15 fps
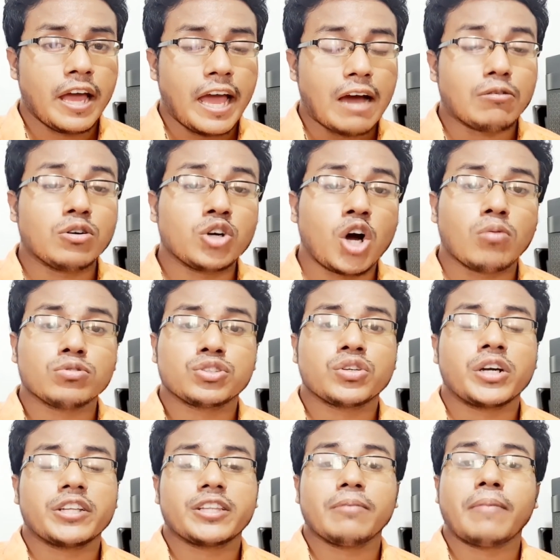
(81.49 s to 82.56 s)
এবং
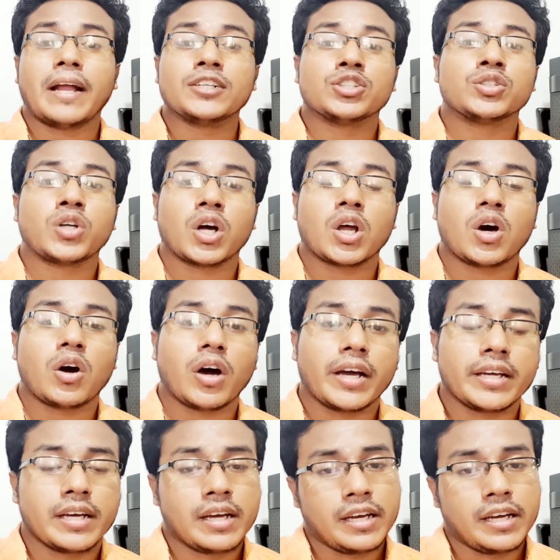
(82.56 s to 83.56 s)
গবেষণাটিতে মেনশন করা হয়